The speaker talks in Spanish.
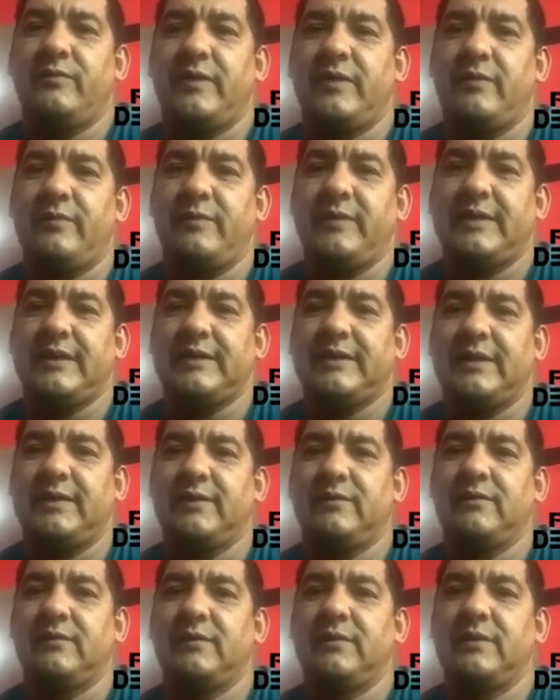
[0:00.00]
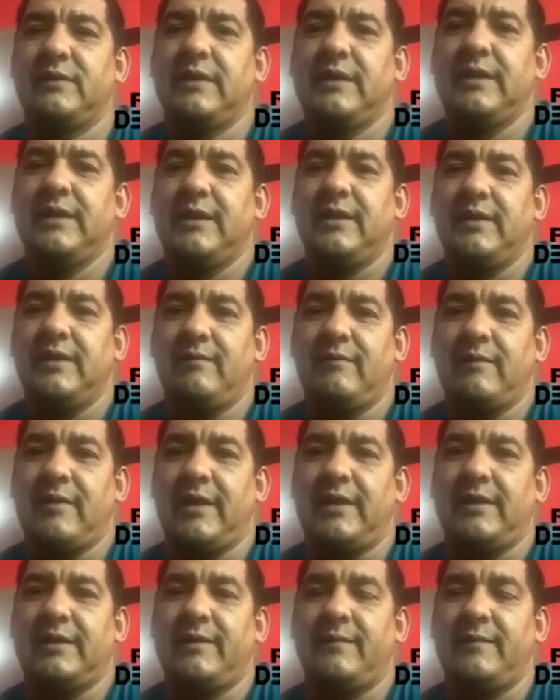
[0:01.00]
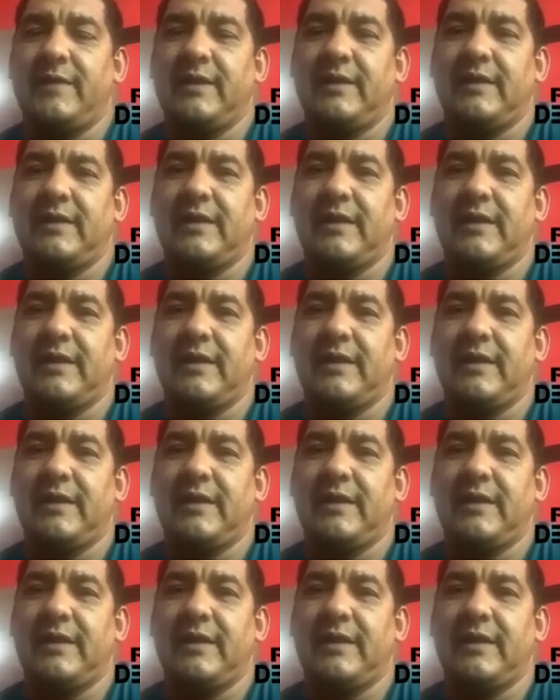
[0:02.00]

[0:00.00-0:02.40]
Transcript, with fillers: Pero mientras tanto, ahí también que